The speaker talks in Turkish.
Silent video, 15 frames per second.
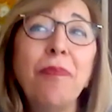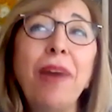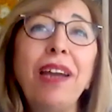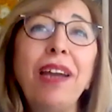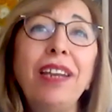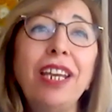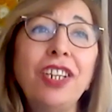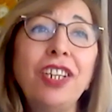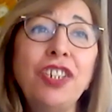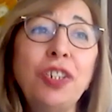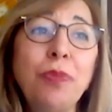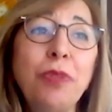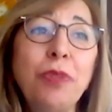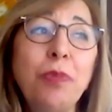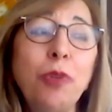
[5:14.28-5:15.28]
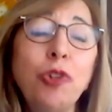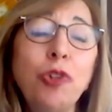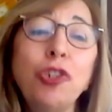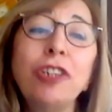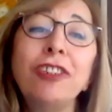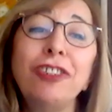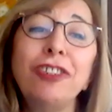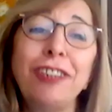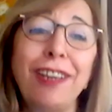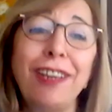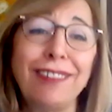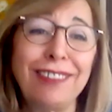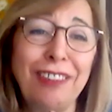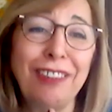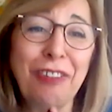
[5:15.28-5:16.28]
Ben eşimi
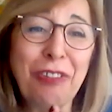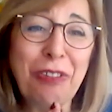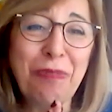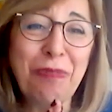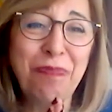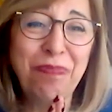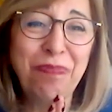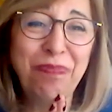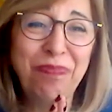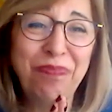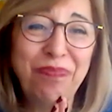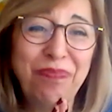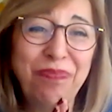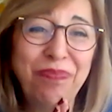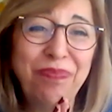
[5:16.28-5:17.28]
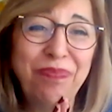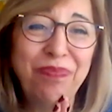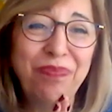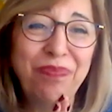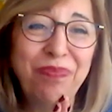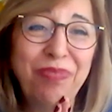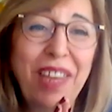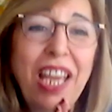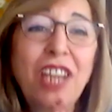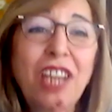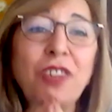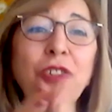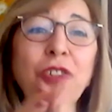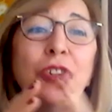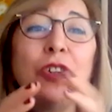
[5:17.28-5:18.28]
boşanırken tanıdım.
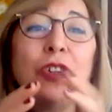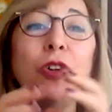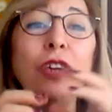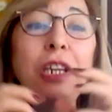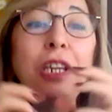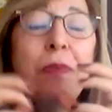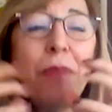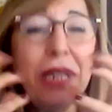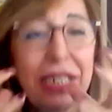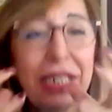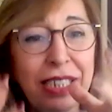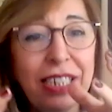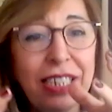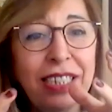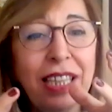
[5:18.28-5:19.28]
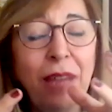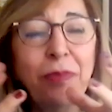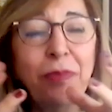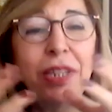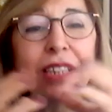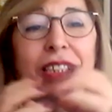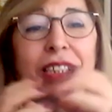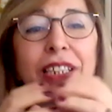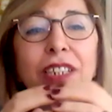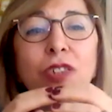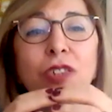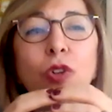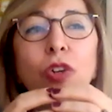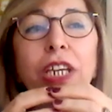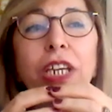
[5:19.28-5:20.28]
Çünkü o limbik sistem
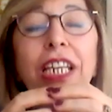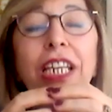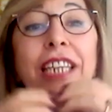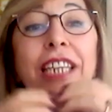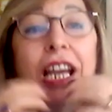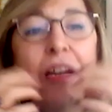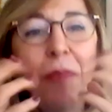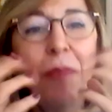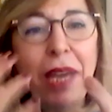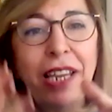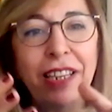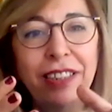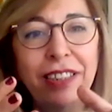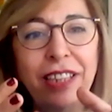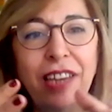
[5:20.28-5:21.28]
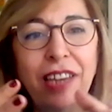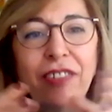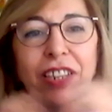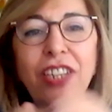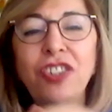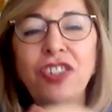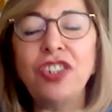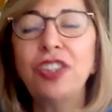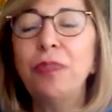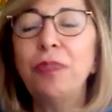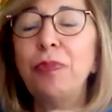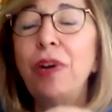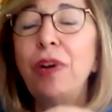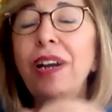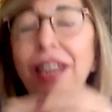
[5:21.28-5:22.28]
dediğiniz o ilkel beynin devreye
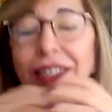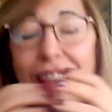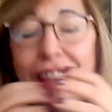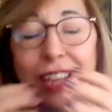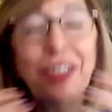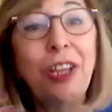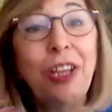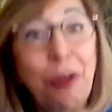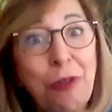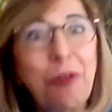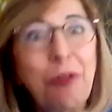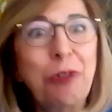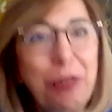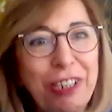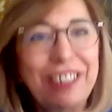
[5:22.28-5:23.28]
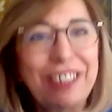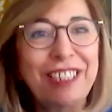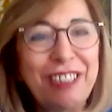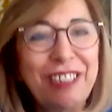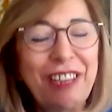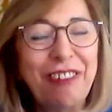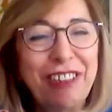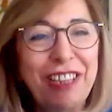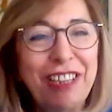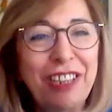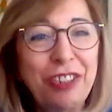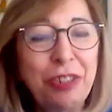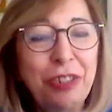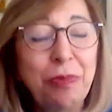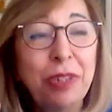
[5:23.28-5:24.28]
çıkıp hakikaten neokorteksin
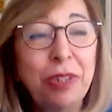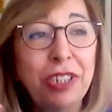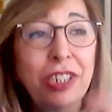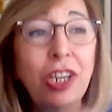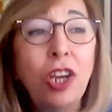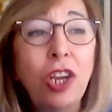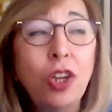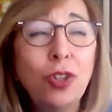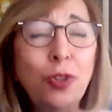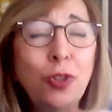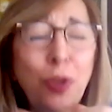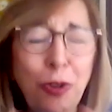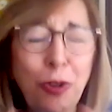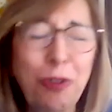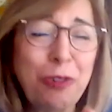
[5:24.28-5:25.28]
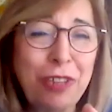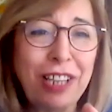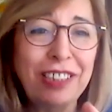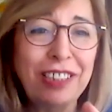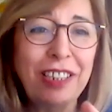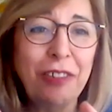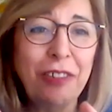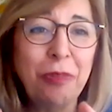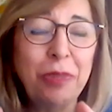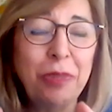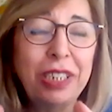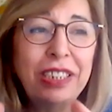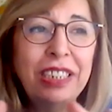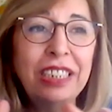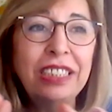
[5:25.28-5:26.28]
devreden çıkmasını çok güzel
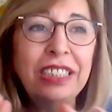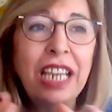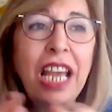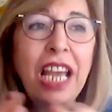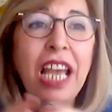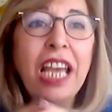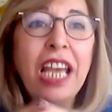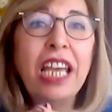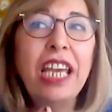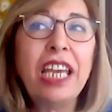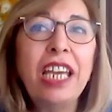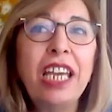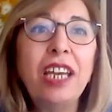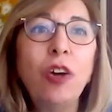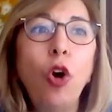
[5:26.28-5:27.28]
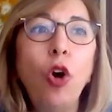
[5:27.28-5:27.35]
tanımladınız. Ee,